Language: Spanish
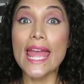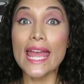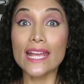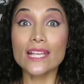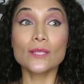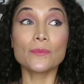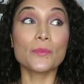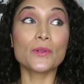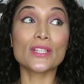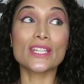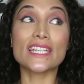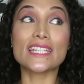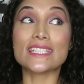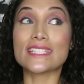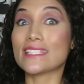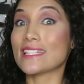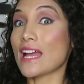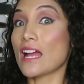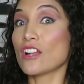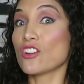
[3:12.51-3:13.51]
es
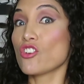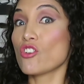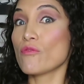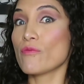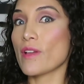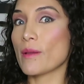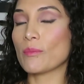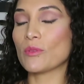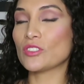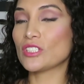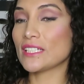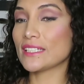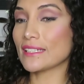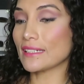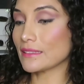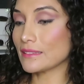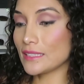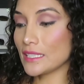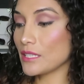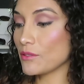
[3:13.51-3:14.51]
porque ya no vemos
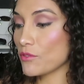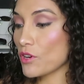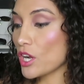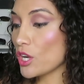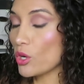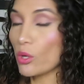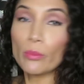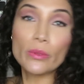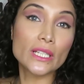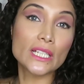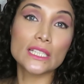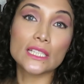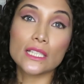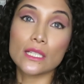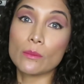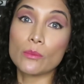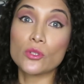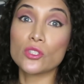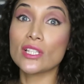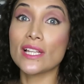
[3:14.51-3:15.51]
atractivo al hombre que
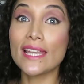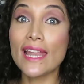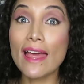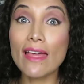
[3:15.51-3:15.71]
tenemos al